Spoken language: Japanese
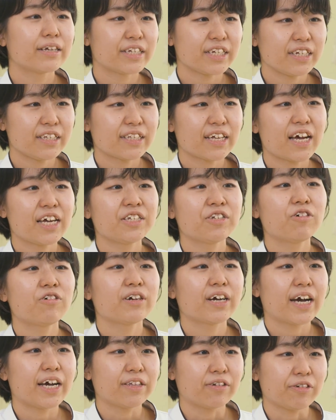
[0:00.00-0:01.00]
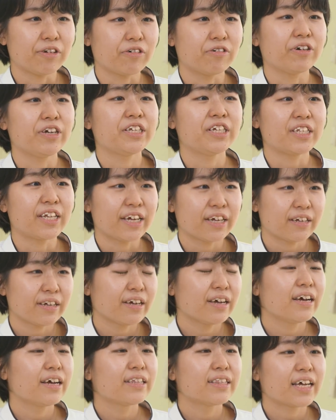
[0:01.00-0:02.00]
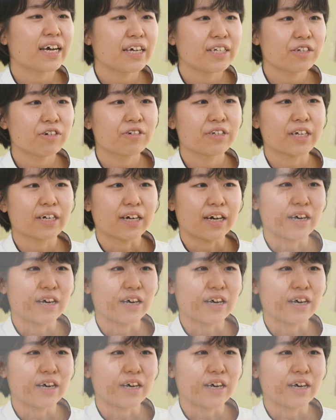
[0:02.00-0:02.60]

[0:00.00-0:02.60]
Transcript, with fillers: 身体障害の領域で対象者